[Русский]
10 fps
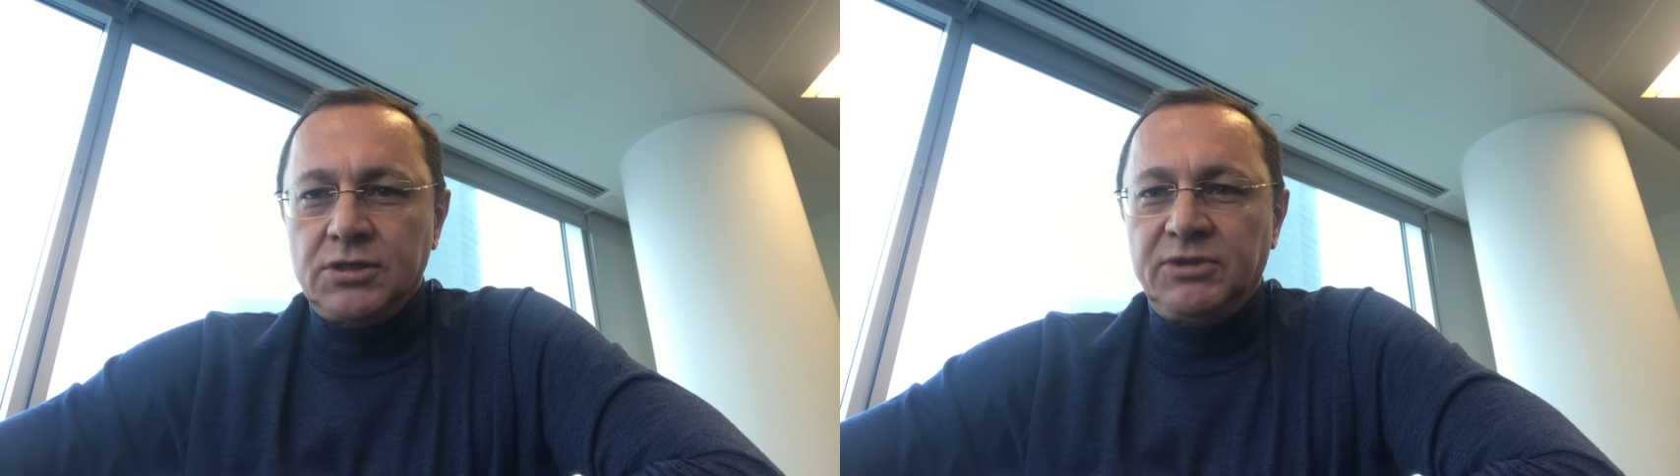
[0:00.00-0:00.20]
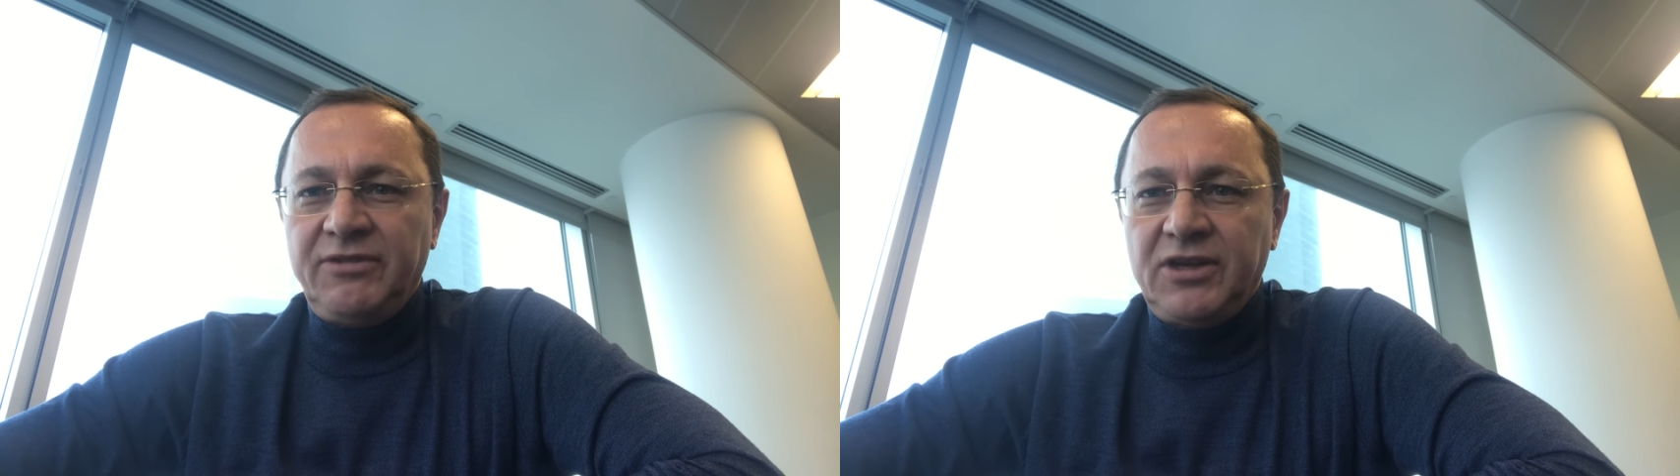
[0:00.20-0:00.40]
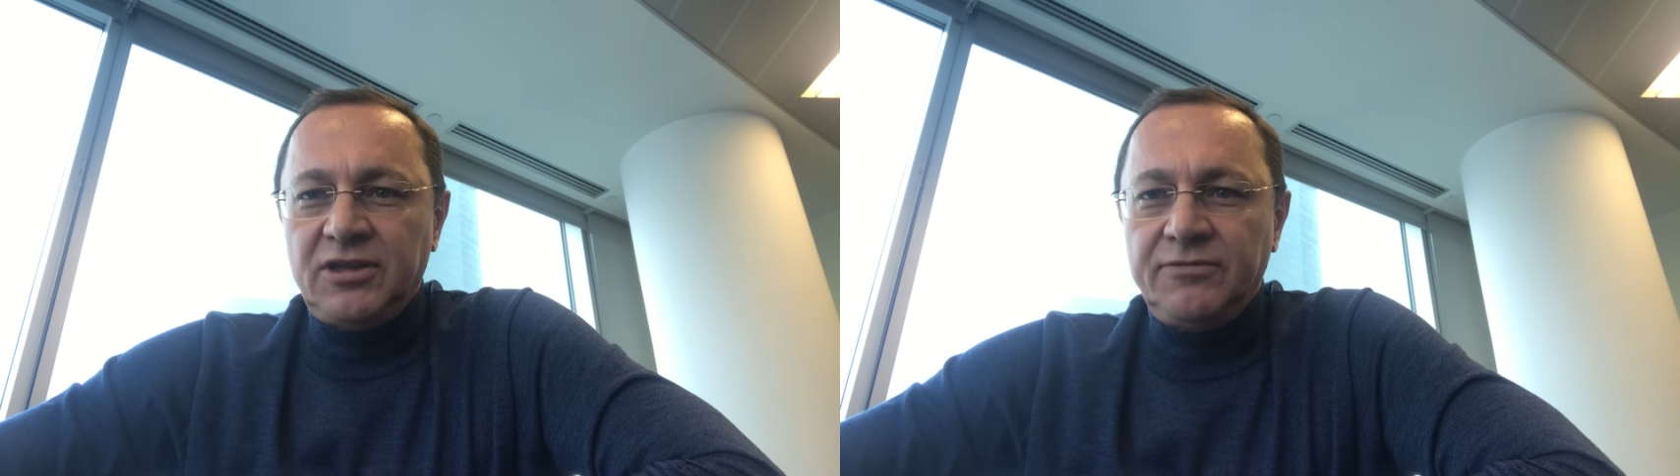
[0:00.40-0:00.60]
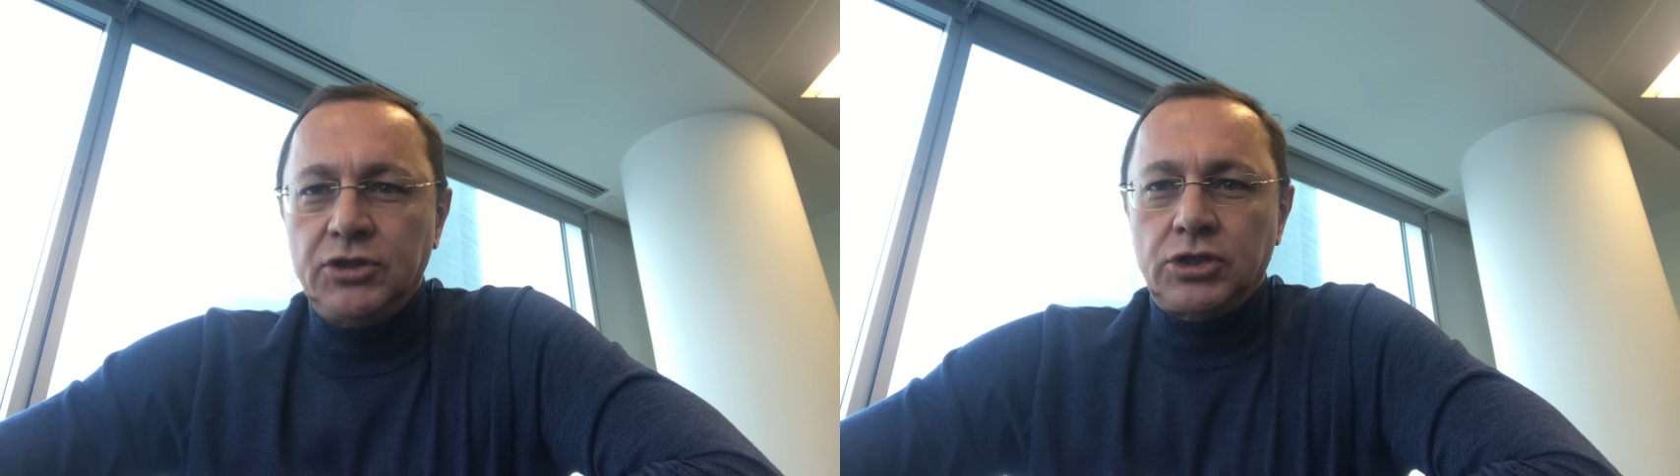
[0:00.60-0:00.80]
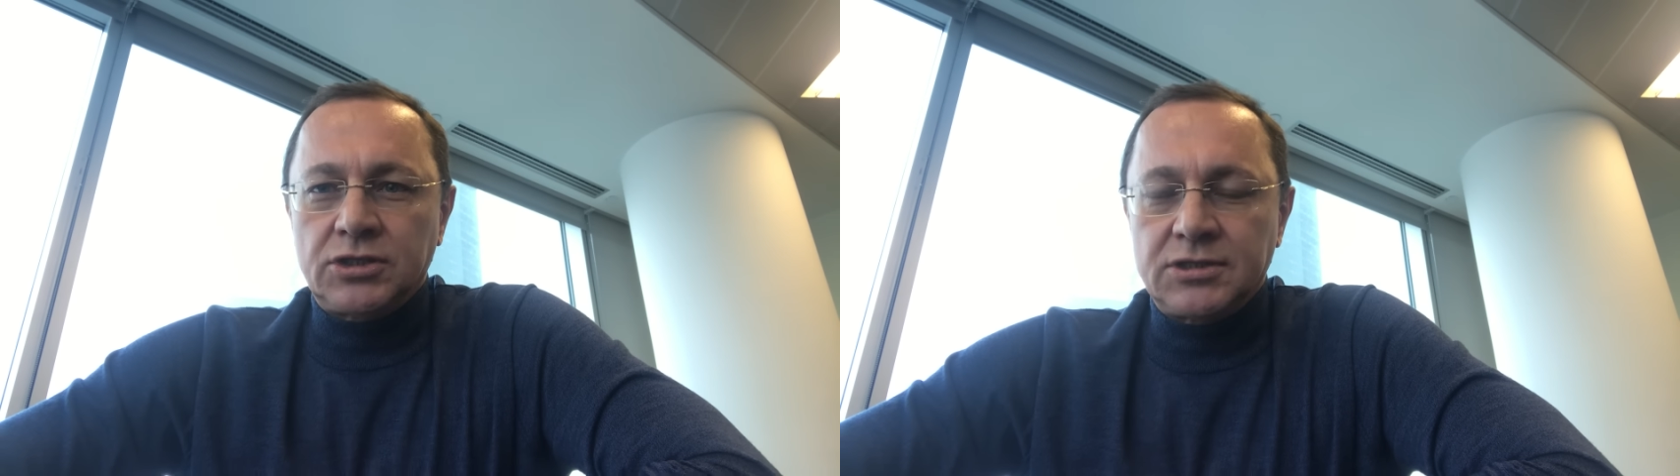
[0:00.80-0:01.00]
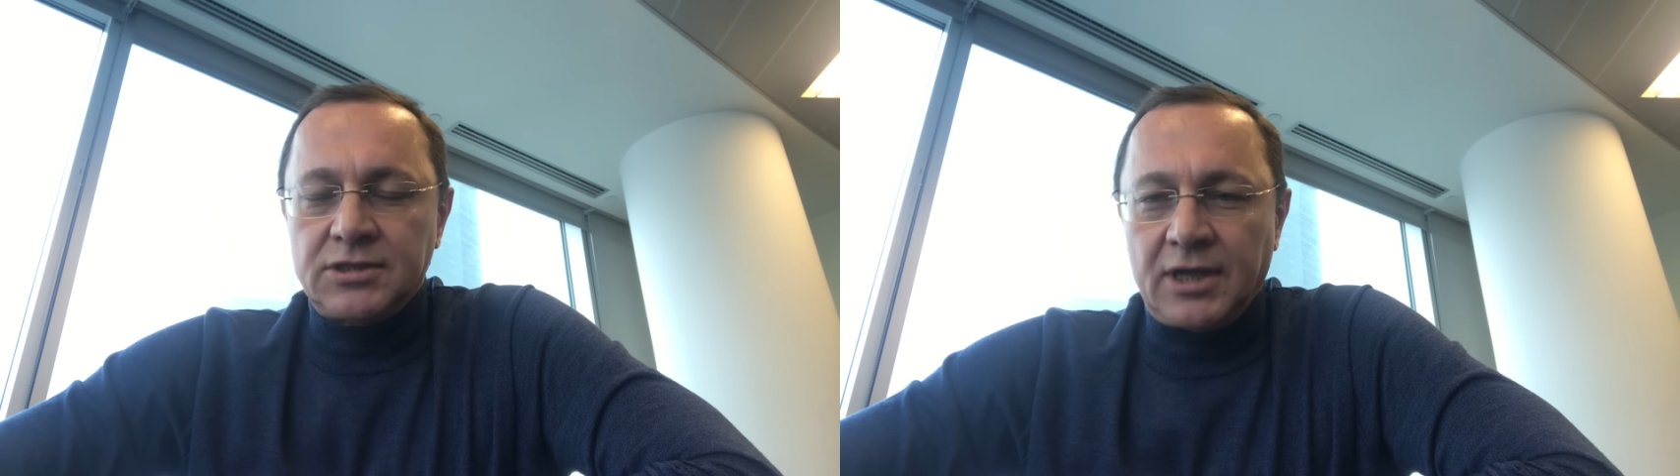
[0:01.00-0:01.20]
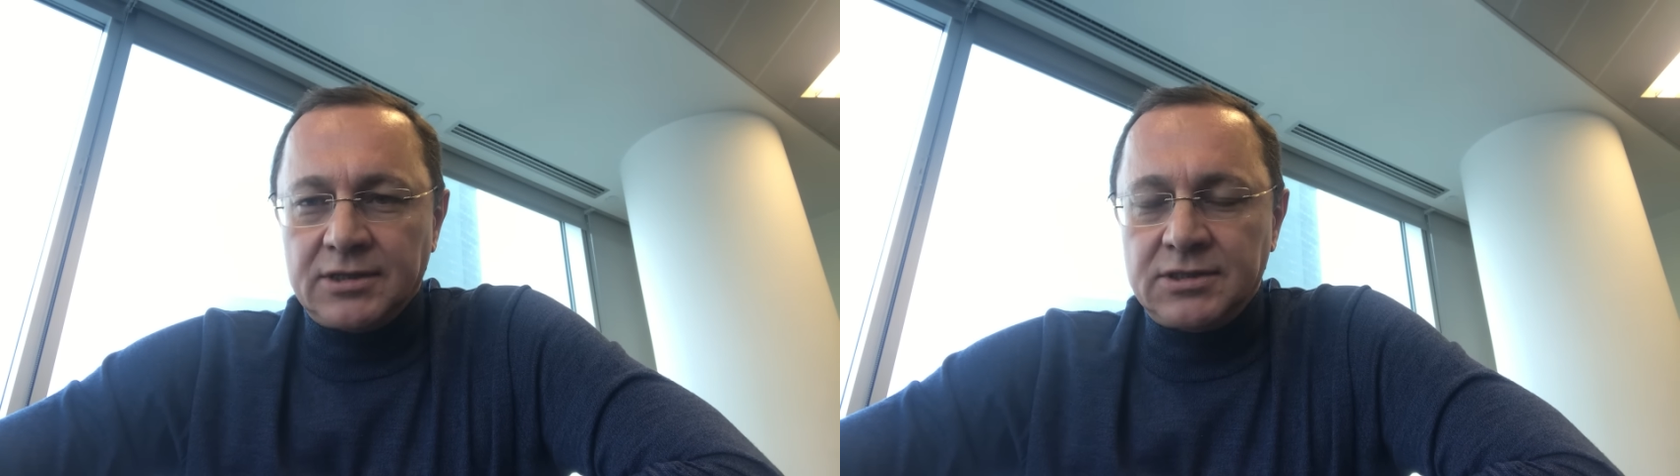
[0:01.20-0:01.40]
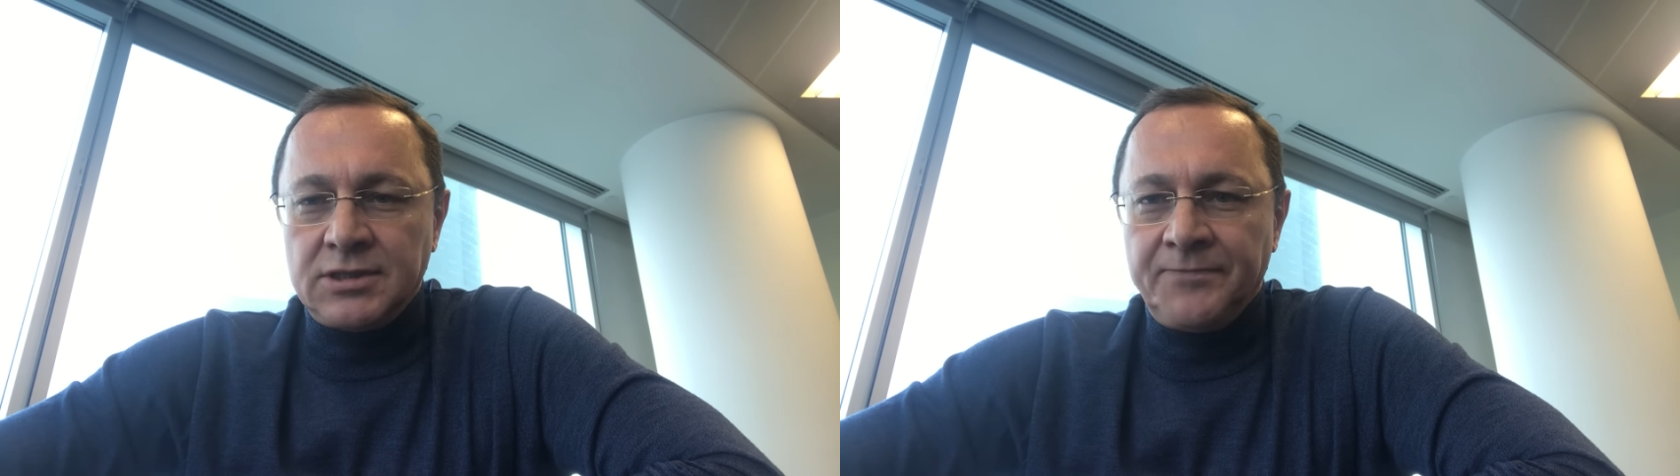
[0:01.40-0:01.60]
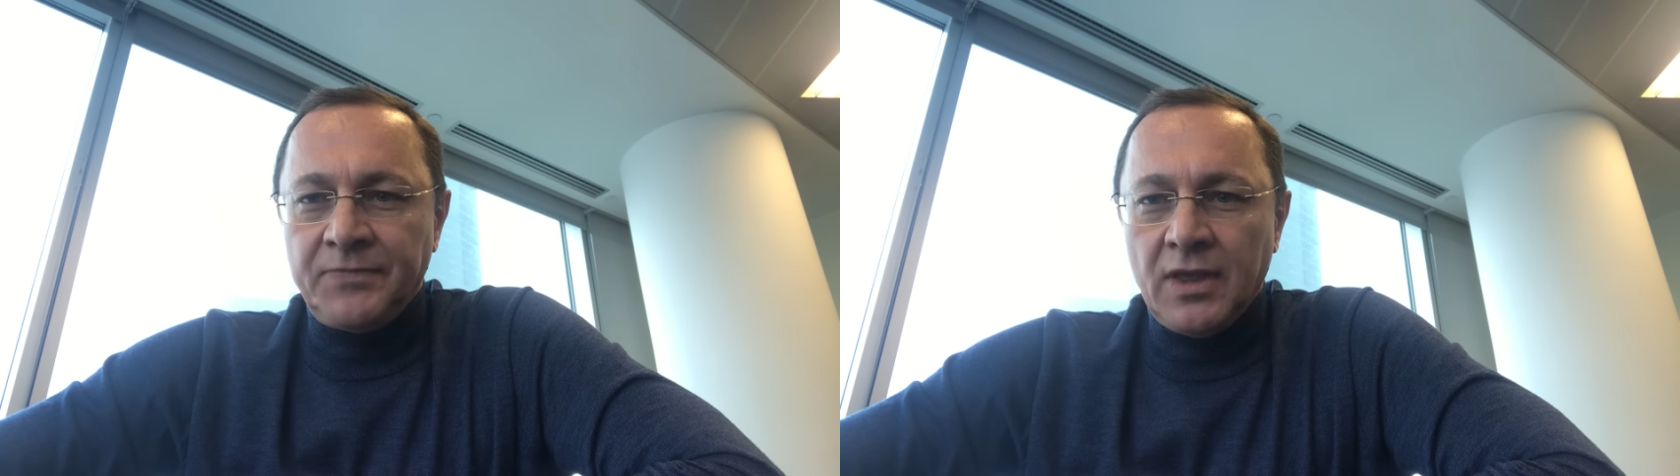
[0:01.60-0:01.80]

двигать выше 16.